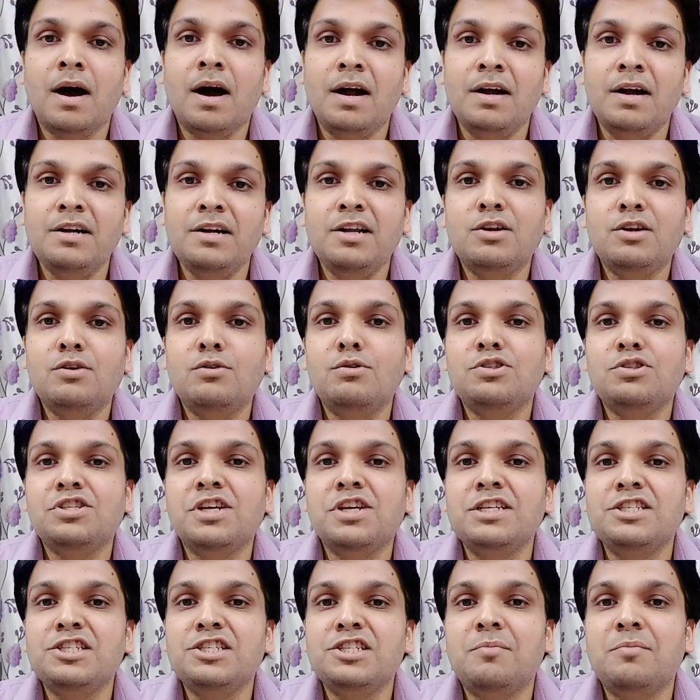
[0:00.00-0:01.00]
अंडकोश
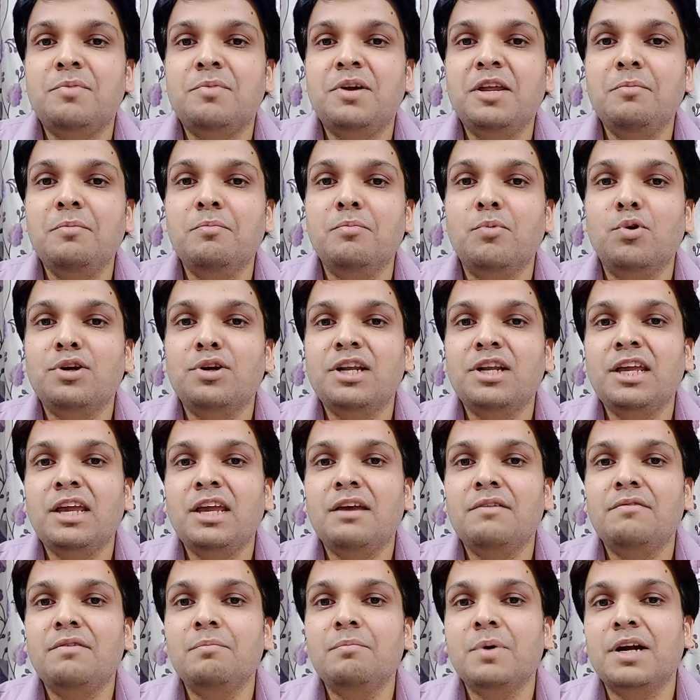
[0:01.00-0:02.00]
की चमड़ी मोटी
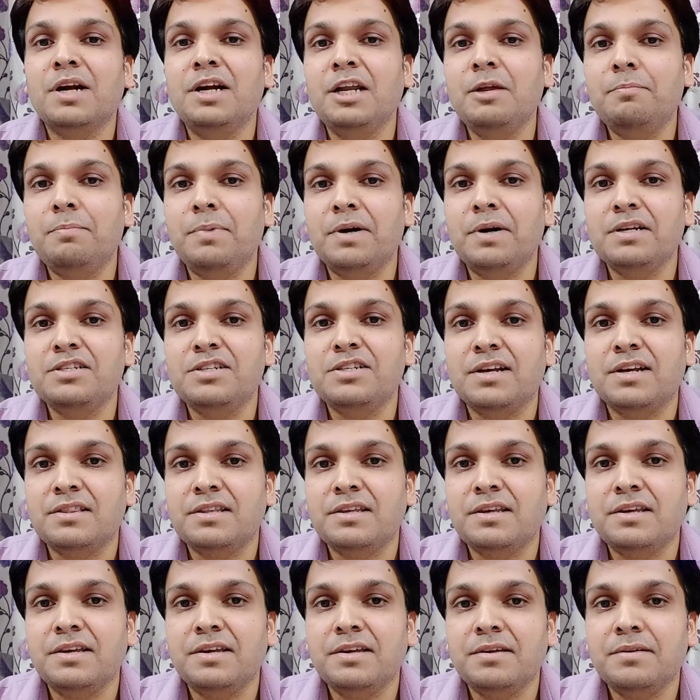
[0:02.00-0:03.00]
एवं कड़ी पड़
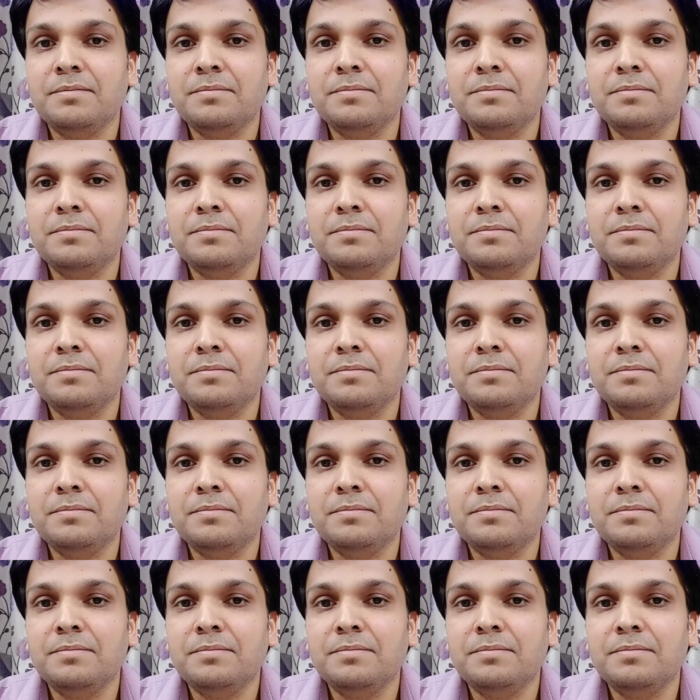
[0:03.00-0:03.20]
जाती है